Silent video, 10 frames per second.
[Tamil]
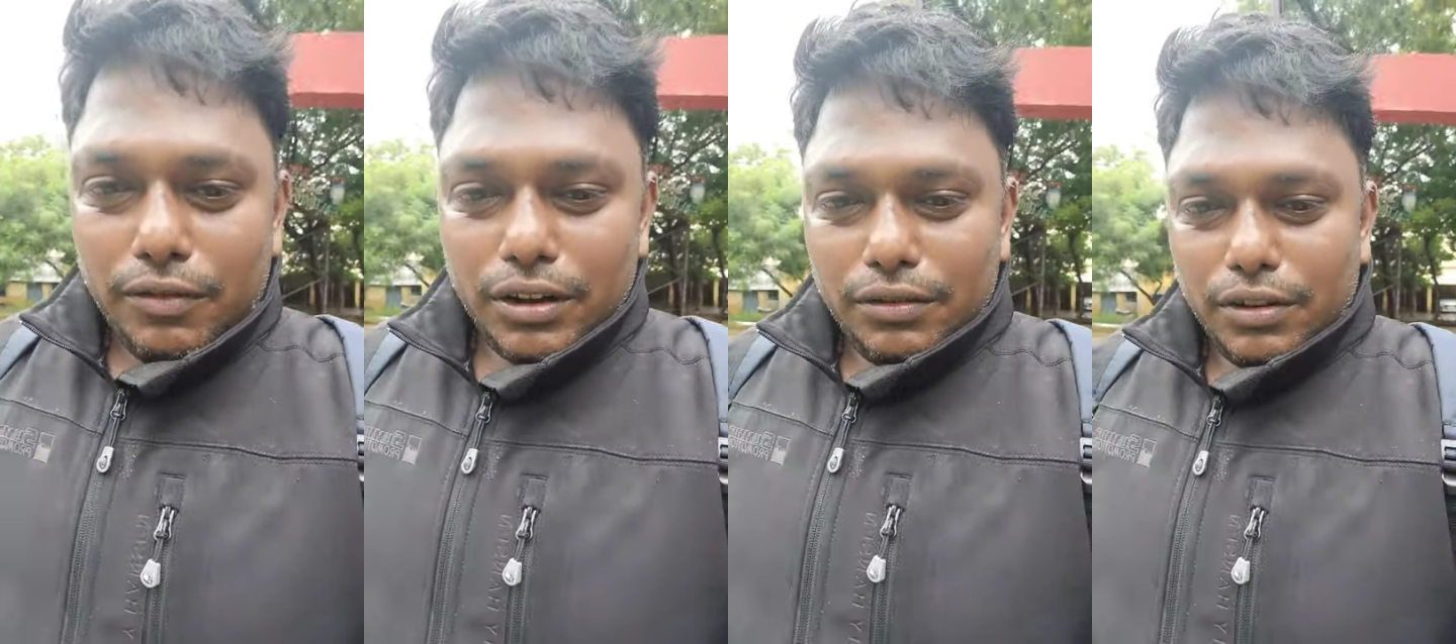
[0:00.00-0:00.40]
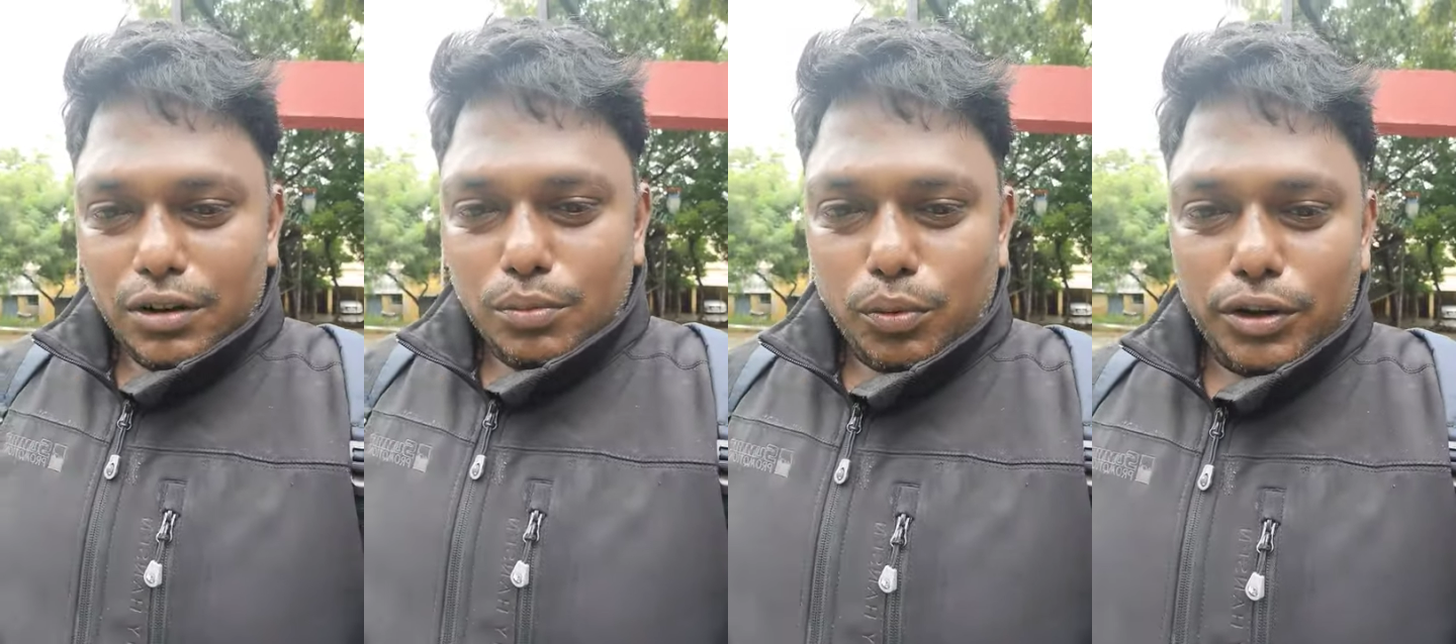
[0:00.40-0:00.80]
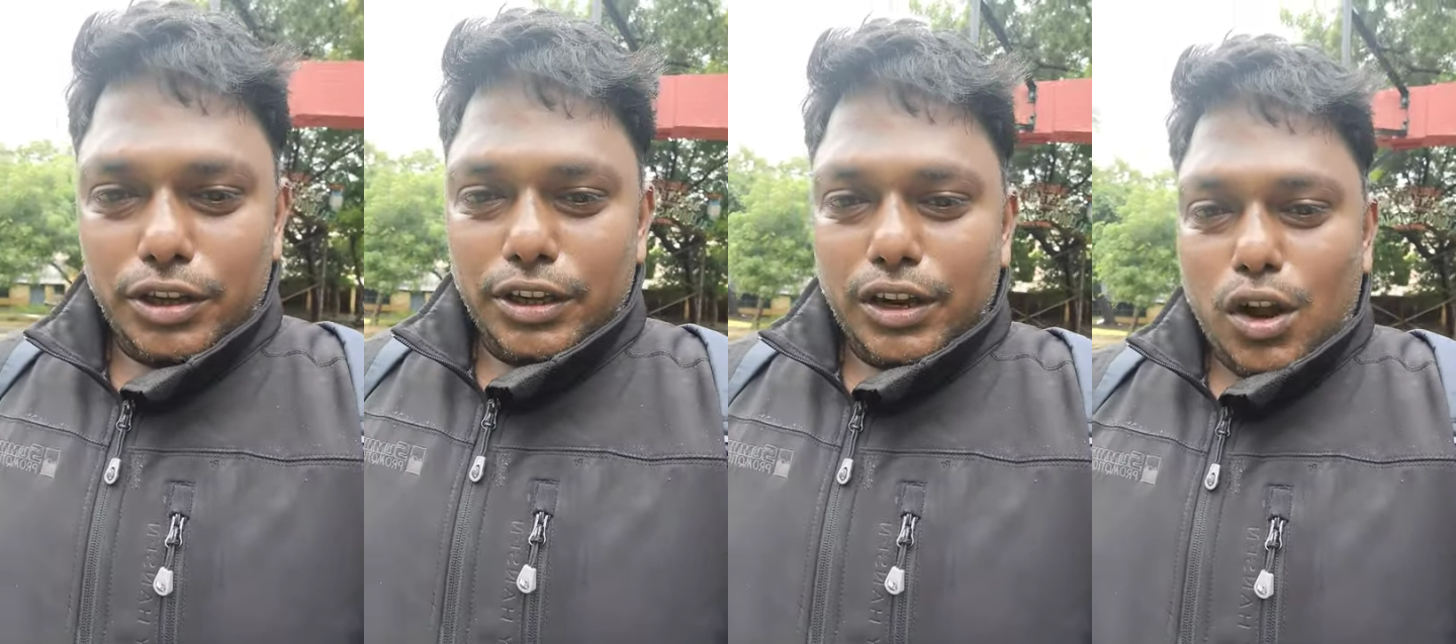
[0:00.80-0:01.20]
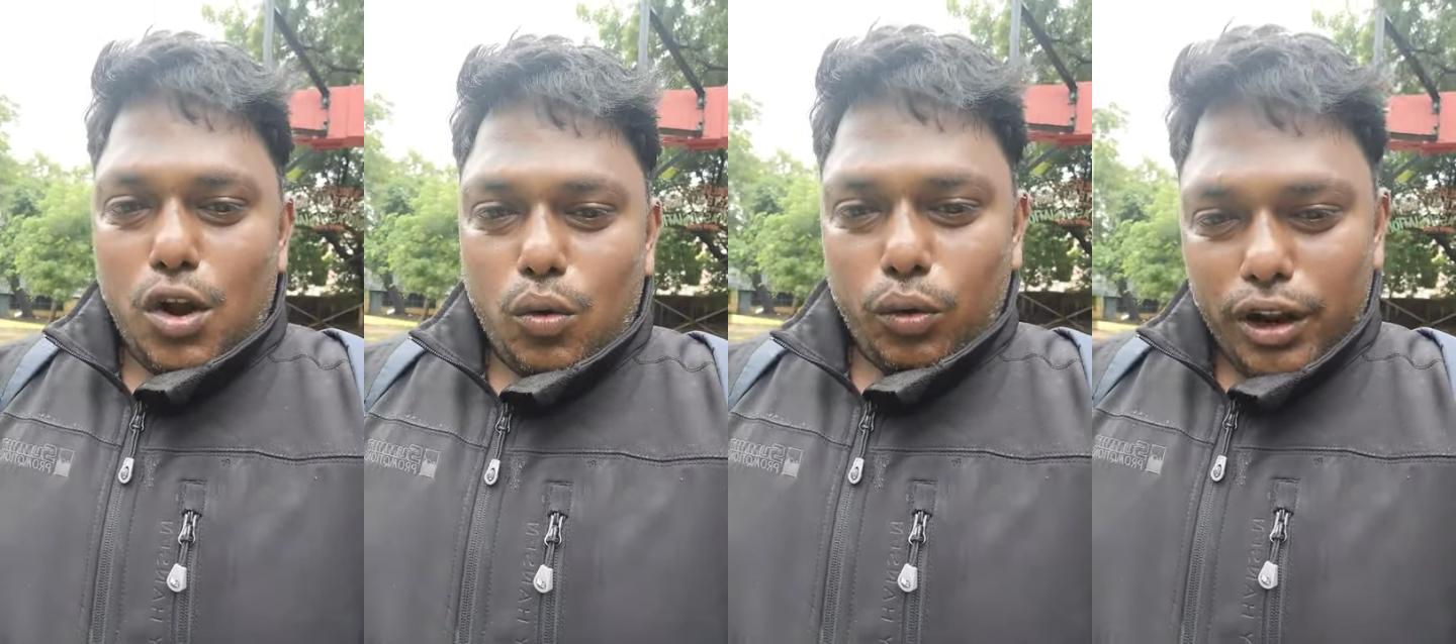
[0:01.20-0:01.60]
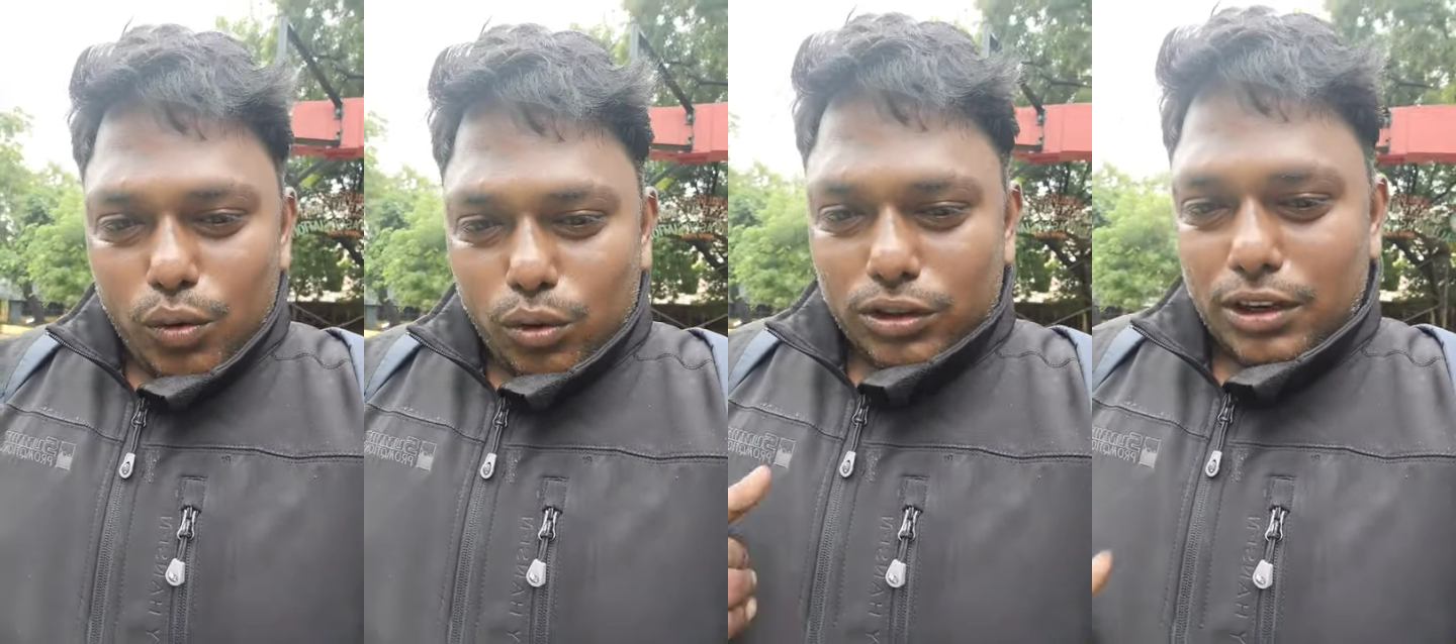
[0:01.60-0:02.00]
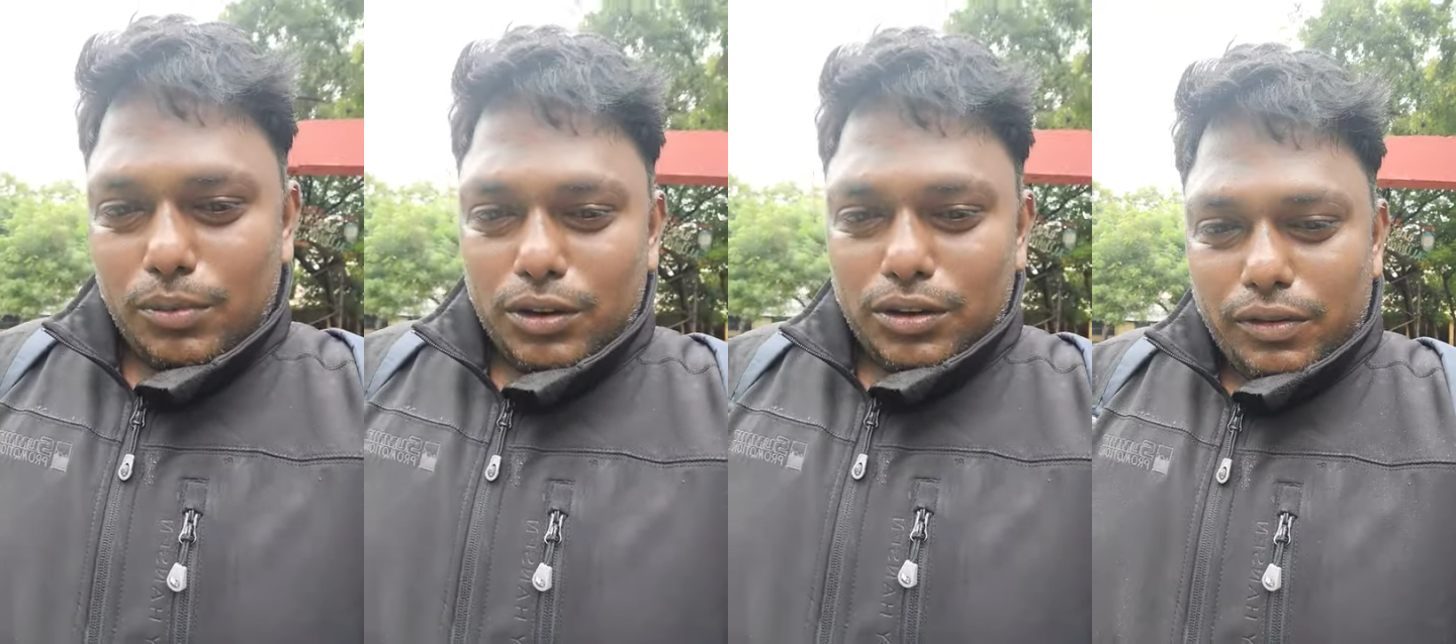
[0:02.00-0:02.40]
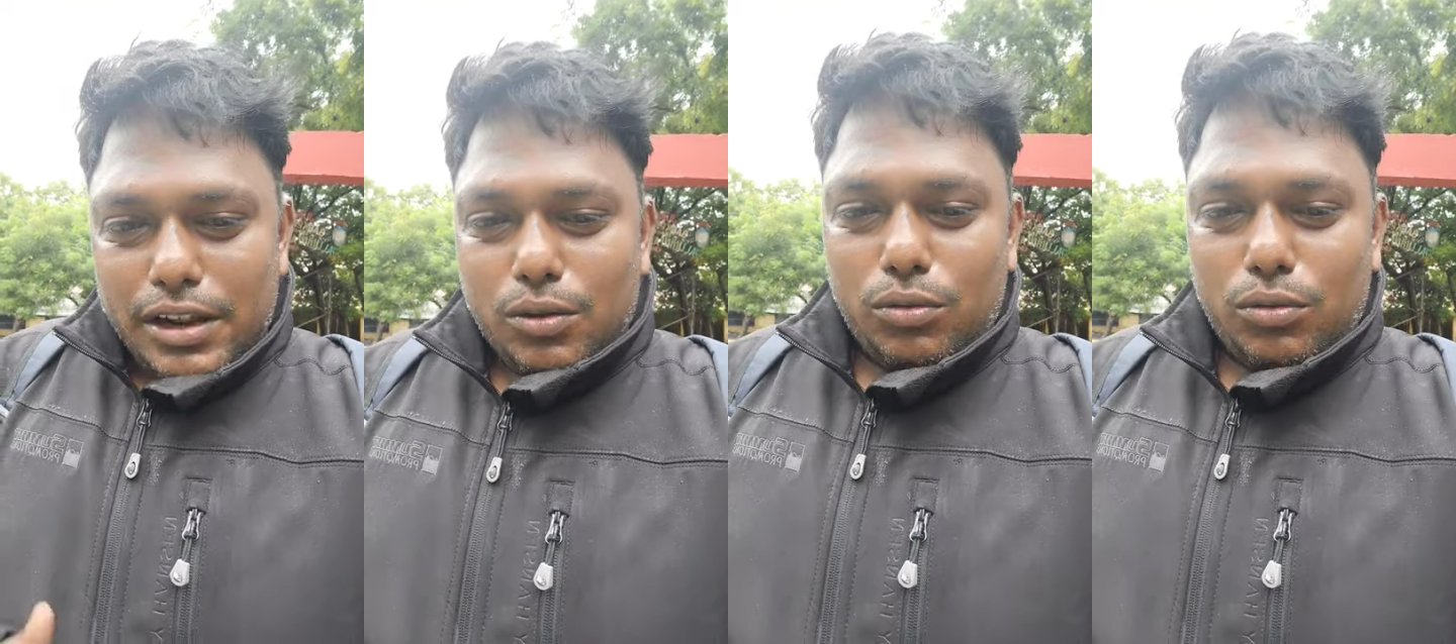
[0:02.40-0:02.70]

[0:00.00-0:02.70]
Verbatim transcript: வெறு வெறுனு போய் ஒரே ஒருத்தனை மட்டும் வெளியே